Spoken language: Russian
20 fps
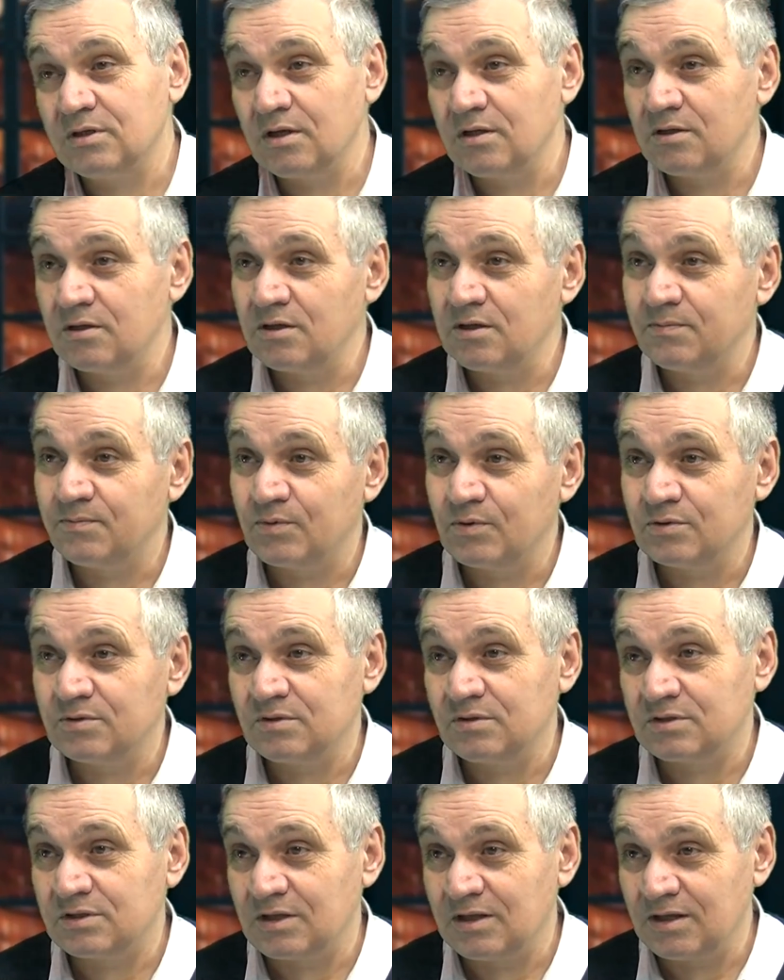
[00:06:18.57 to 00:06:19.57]
рано или
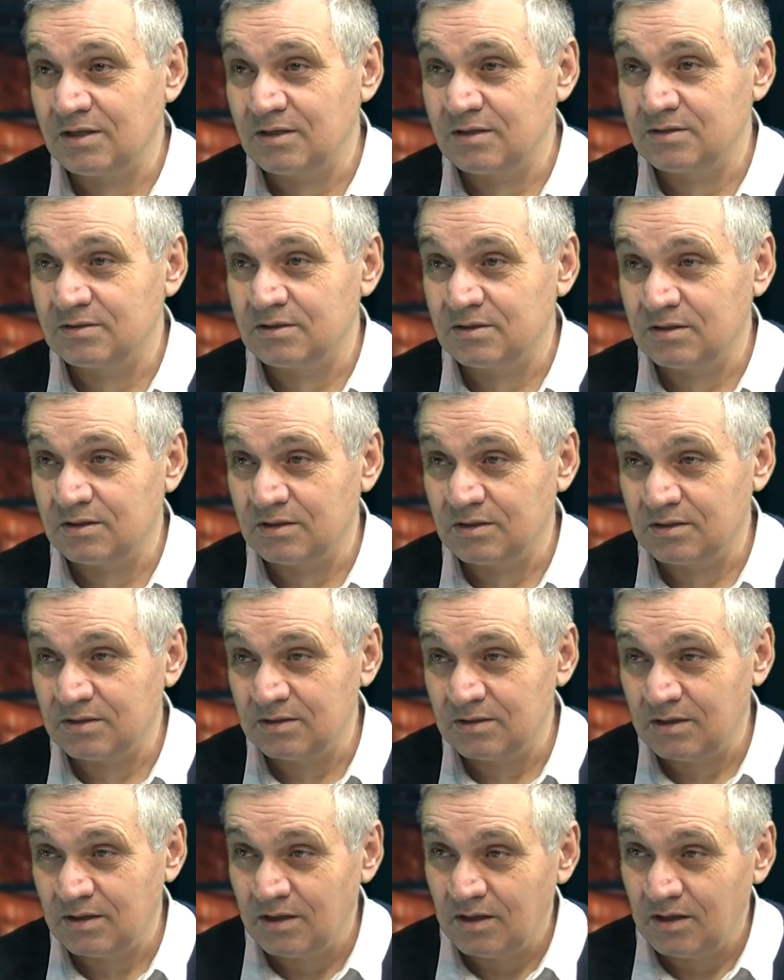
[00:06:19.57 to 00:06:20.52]
поздно склонится